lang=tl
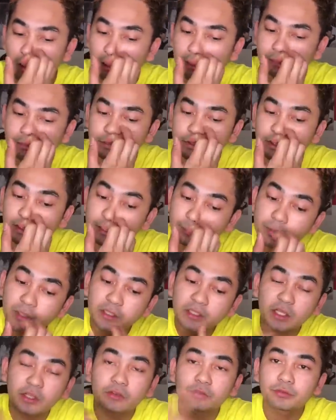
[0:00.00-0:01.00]
Um,
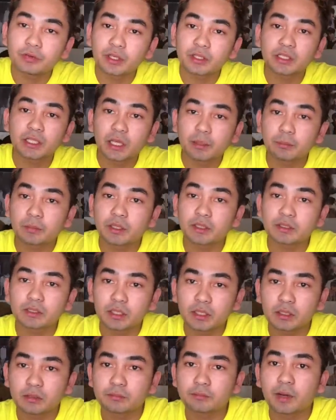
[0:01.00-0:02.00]
sinabihan niya yung friend namin
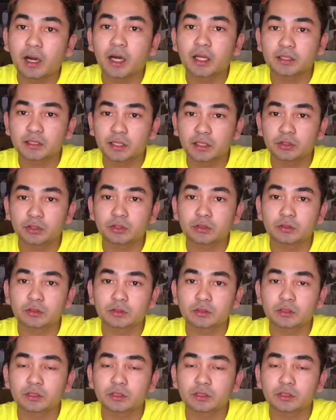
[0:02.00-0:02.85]
na bakit ganun?